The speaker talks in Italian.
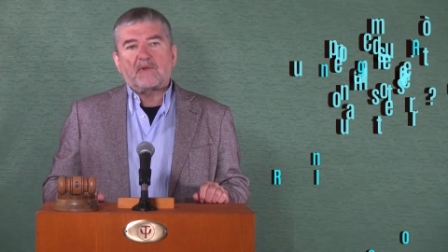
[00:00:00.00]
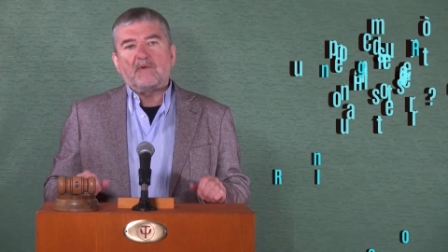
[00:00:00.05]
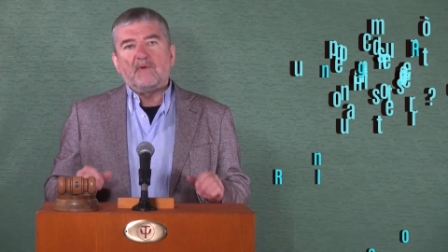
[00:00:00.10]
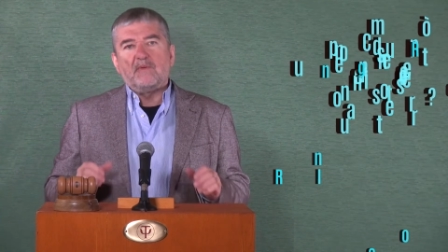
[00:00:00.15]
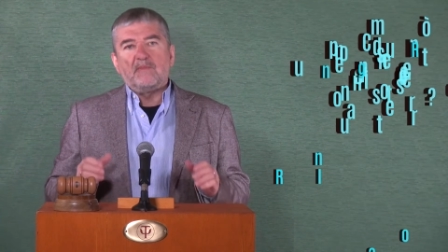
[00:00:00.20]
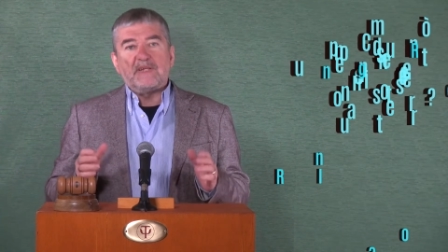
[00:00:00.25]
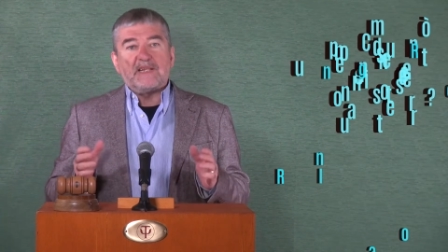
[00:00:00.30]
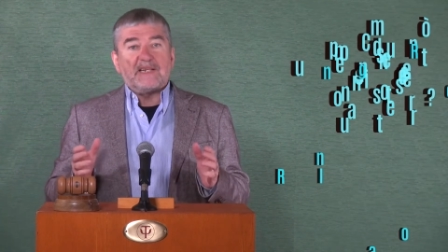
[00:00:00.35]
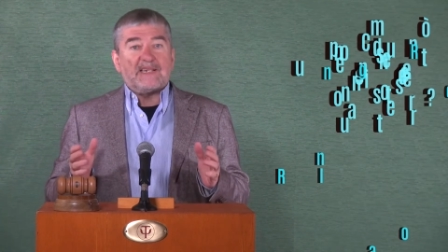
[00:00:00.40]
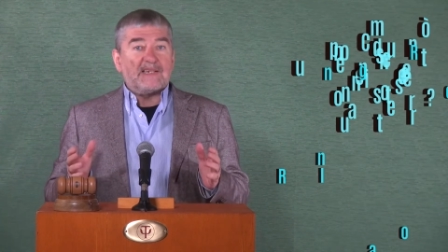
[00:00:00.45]

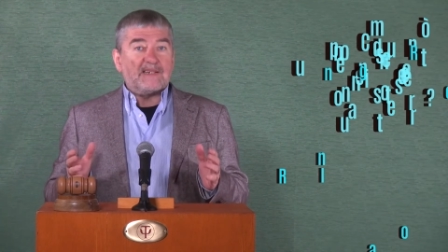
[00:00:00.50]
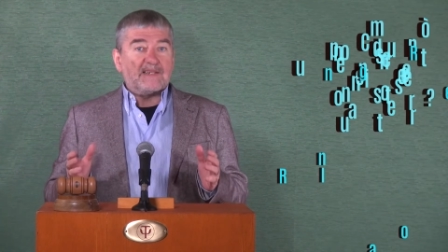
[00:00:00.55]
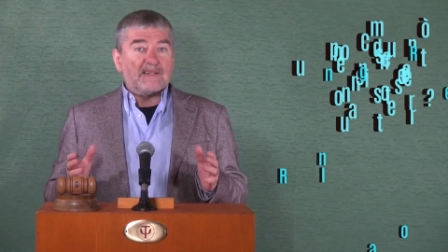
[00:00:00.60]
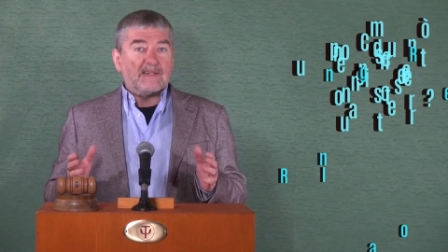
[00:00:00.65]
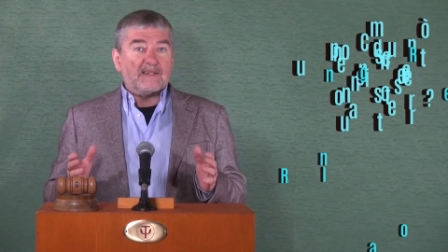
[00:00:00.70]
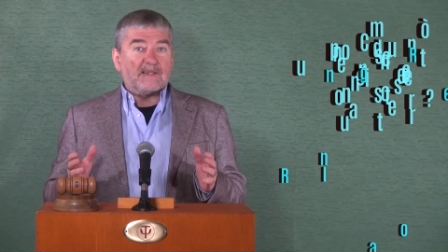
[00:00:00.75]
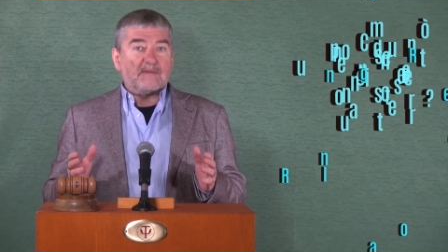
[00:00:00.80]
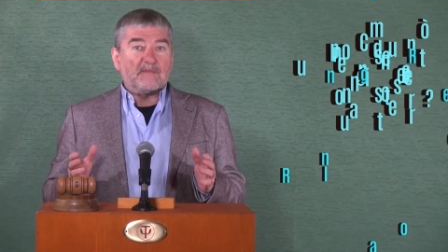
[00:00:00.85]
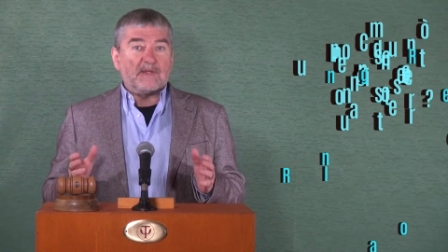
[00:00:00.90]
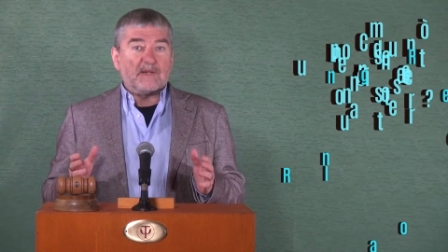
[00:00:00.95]
Come
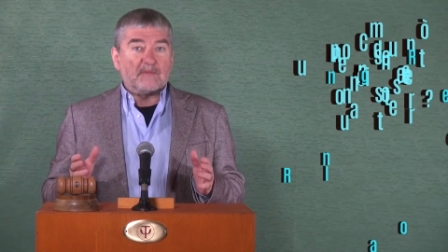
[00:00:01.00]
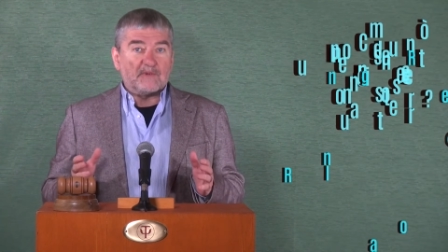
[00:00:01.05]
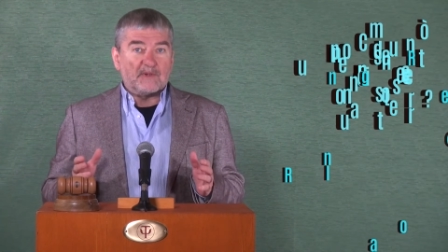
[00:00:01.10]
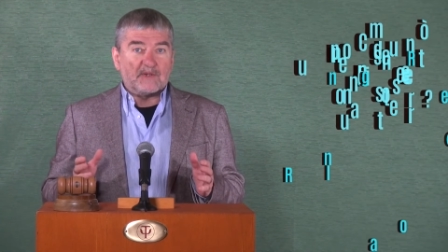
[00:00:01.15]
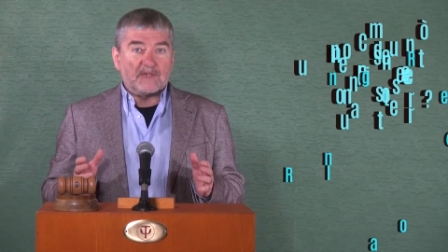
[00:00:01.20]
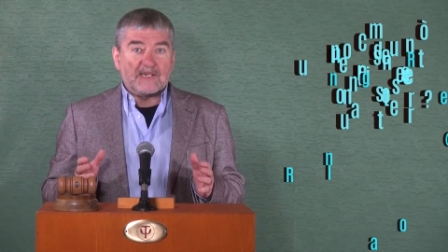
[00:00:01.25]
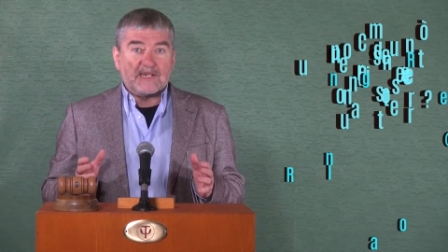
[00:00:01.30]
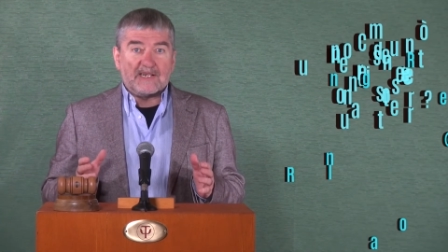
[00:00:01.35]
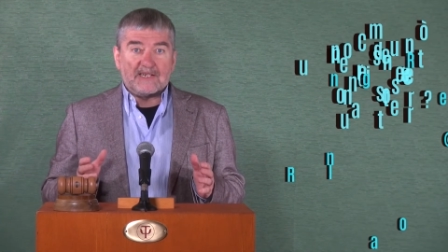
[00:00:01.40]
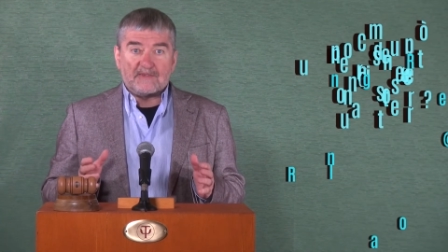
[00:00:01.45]
Reagan abbiamo
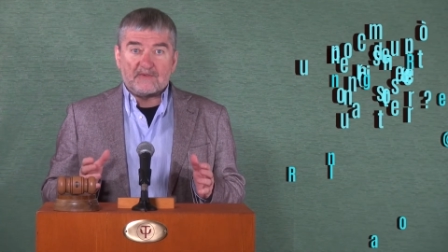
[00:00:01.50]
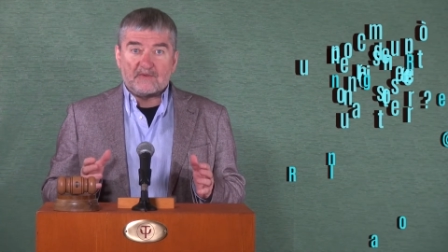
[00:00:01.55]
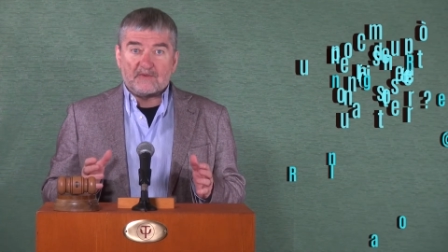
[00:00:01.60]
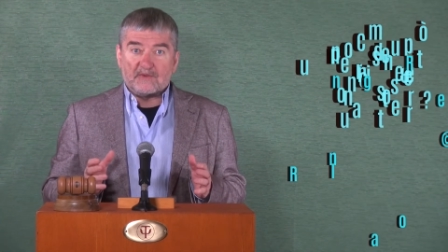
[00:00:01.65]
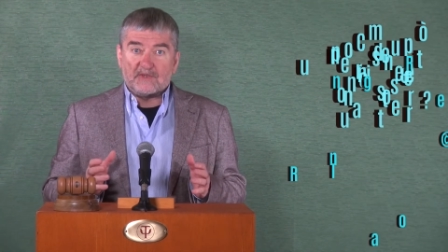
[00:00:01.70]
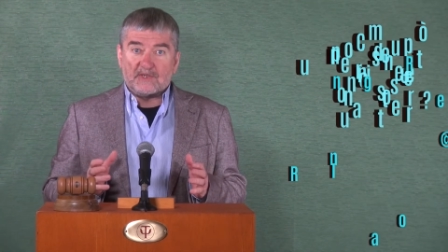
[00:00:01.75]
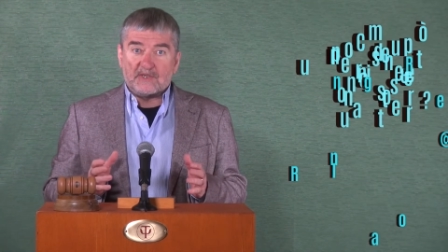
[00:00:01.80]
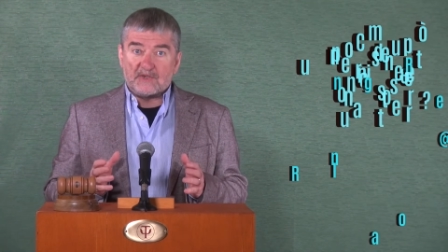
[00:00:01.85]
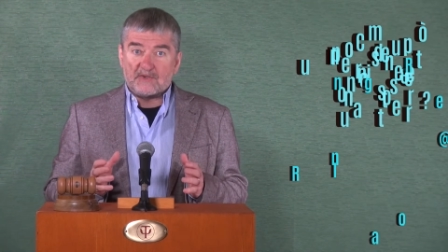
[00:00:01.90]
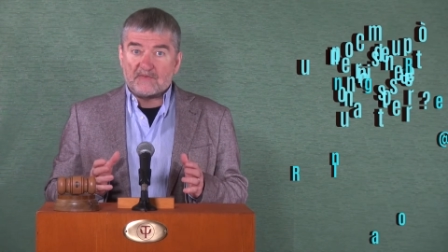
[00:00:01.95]
il
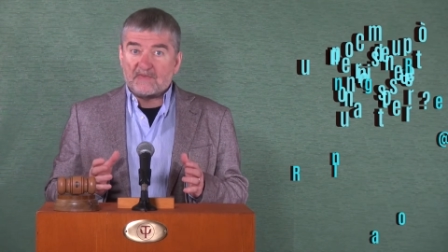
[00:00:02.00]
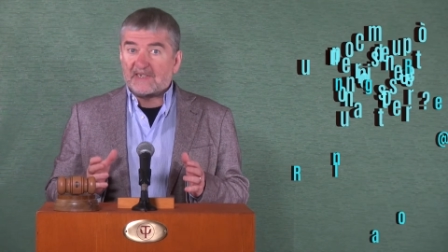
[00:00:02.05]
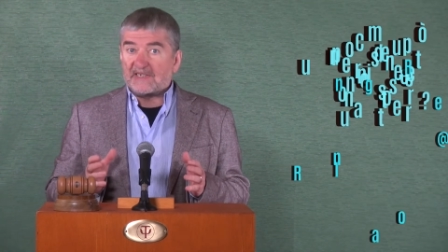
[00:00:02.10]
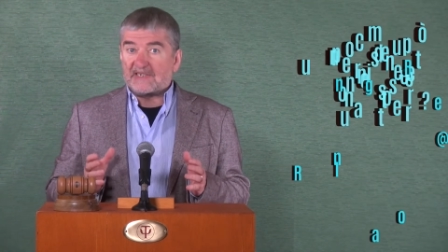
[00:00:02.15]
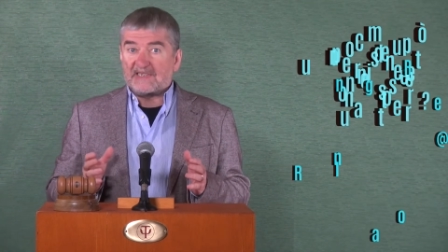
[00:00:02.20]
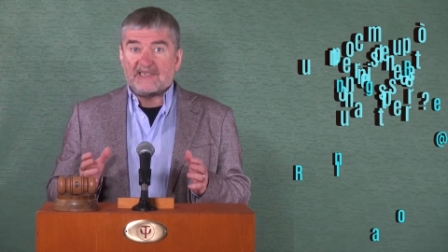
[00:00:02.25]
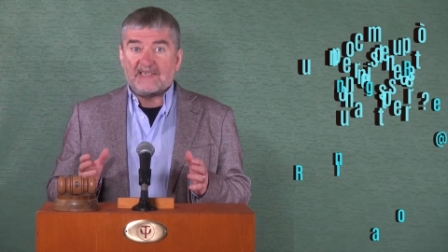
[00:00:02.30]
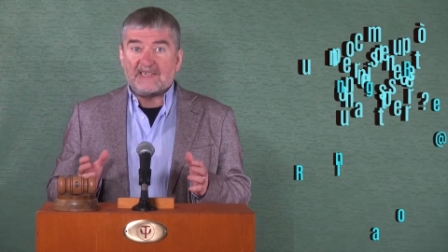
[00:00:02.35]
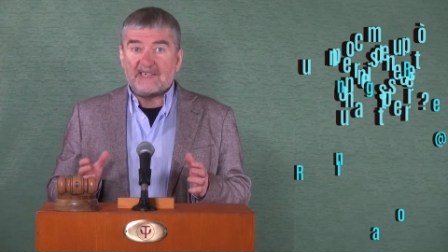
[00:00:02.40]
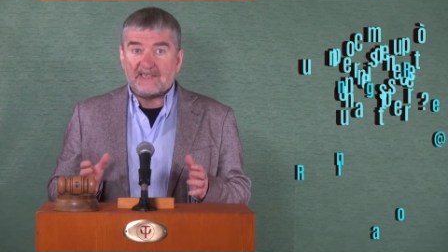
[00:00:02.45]
caso di
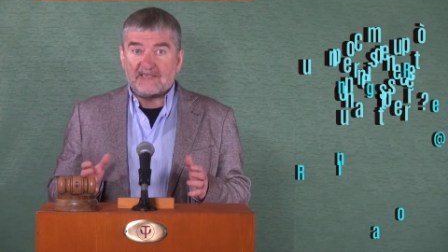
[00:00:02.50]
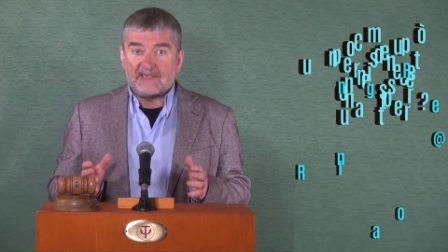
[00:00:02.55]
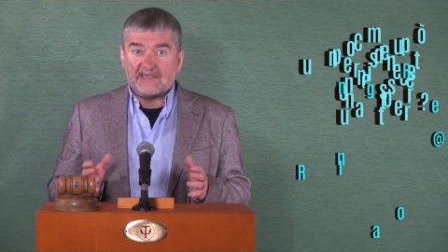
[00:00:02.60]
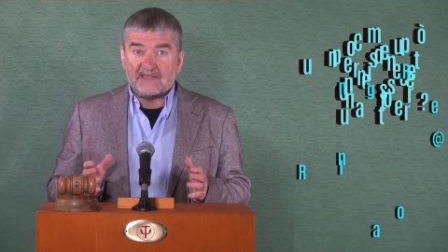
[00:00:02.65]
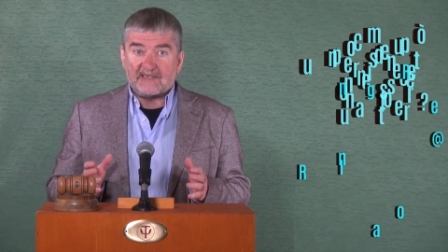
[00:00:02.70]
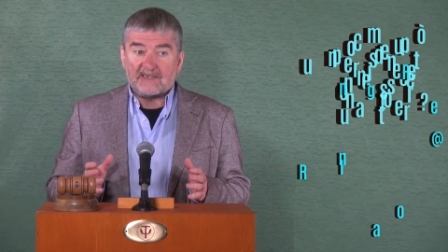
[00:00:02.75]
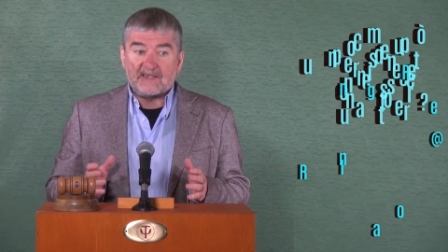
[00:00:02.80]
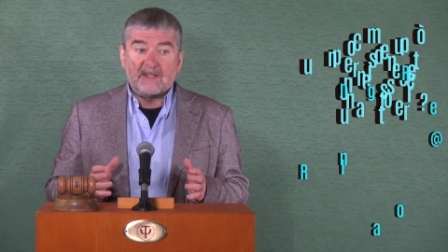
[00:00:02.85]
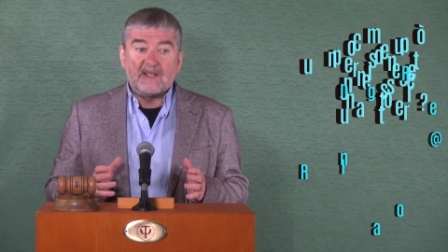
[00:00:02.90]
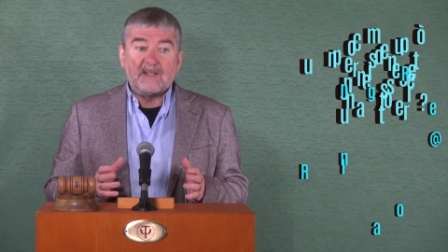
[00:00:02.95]

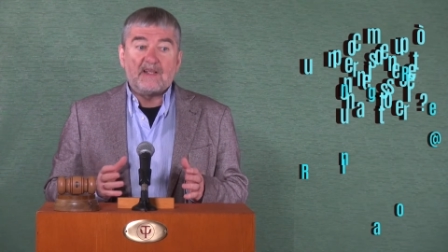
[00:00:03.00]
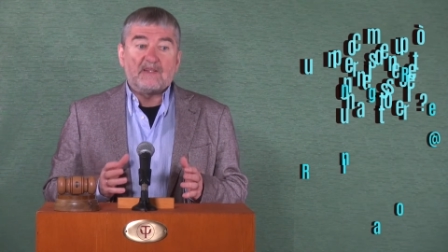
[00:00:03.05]
Schwarzenegger,